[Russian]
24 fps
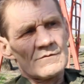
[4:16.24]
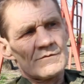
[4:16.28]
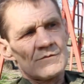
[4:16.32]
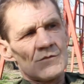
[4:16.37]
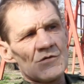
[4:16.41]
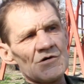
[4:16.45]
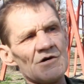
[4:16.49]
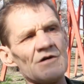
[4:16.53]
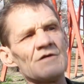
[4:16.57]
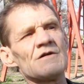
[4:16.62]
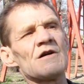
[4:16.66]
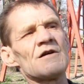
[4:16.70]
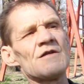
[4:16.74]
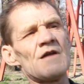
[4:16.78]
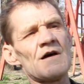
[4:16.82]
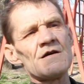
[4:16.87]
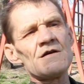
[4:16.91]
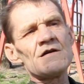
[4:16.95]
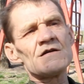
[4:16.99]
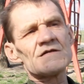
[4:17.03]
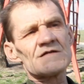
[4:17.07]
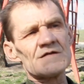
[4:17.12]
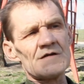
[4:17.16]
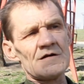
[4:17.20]
Мы когда
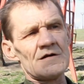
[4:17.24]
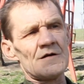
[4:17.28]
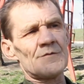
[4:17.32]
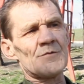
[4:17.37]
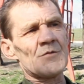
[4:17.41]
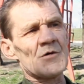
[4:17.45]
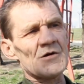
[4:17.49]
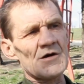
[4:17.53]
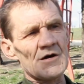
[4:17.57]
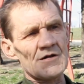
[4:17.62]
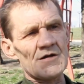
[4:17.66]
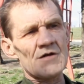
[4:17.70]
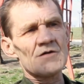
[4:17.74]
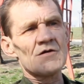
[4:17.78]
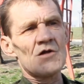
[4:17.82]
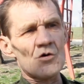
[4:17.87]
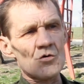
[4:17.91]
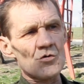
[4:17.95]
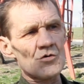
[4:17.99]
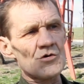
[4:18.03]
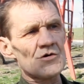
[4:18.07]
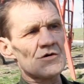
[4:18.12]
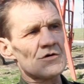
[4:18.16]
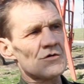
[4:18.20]
ездили по этой
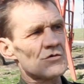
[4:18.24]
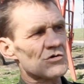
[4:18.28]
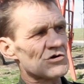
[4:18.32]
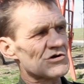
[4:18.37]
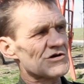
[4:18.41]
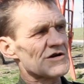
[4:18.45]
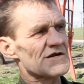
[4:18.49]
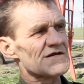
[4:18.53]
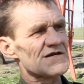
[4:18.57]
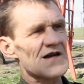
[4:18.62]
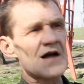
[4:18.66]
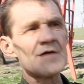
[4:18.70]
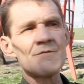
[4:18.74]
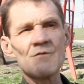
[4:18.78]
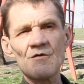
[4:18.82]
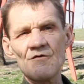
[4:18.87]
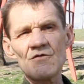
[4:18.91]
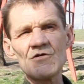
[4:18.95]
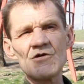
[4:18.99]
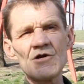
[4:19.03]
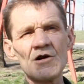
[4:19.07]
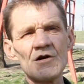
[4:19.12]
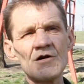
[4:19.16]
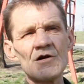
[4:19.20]
дороге, уже сами
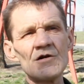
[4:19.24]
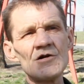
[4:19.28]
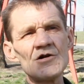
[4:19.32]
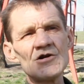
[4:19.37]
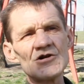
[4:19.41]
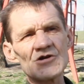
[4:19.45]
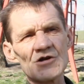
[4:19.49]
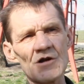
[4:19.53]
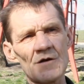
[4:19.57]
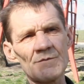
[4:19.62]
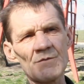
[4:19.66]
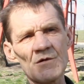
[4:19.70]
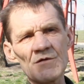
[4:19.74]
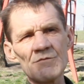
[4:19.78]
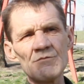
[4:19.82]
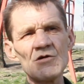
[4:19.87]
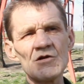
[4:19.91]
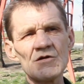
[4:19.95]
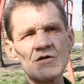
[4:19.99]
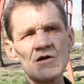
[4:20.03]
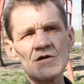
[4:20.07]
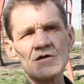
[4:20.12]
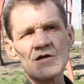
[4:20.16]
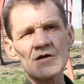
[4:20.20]
видели лично
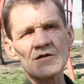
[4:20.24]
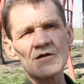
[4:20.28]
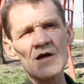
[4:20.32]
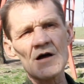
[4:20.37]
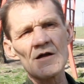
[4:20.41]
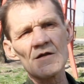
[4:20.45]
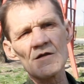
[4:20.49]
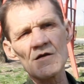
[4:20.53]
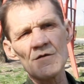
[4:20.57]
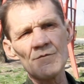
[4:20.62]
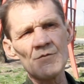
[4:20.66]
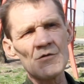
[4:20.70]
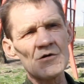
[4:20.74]
подбитые эти танки.